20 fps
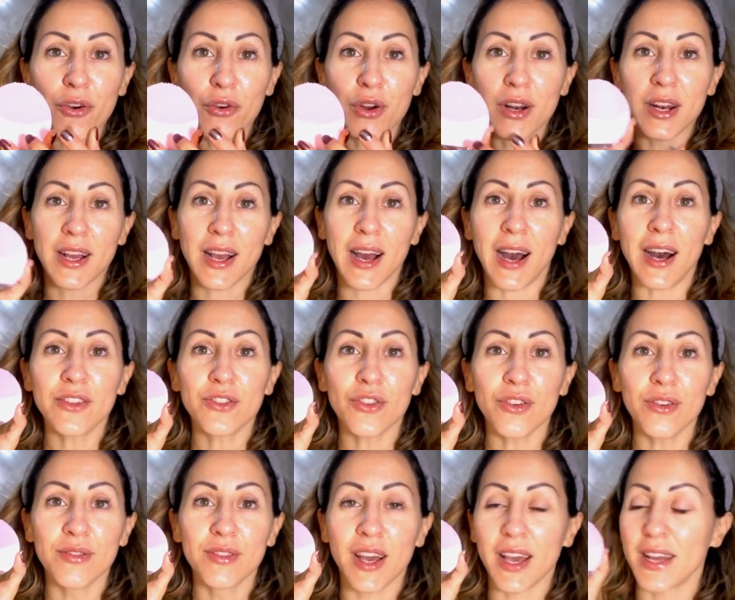ho
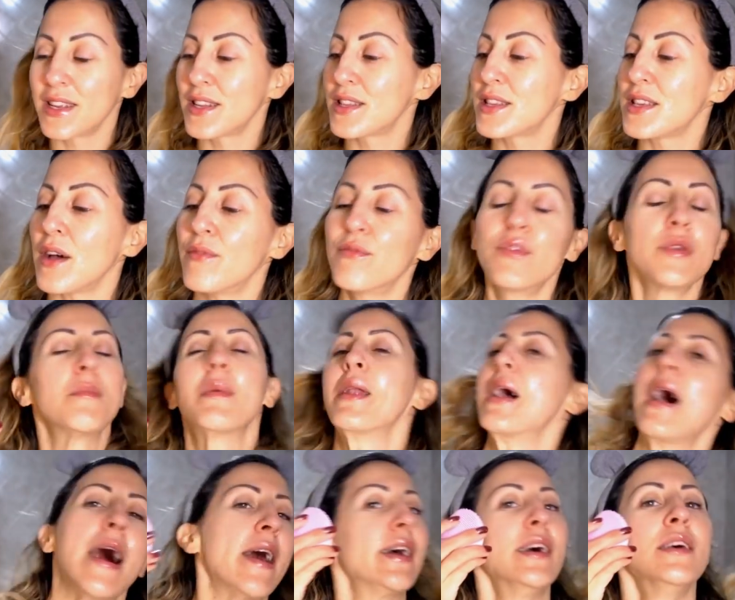cliccato e inizia a
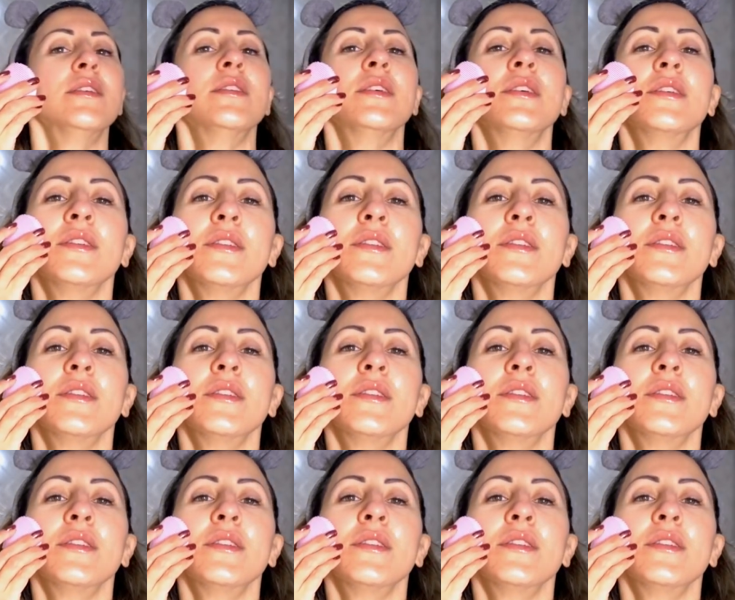vibrare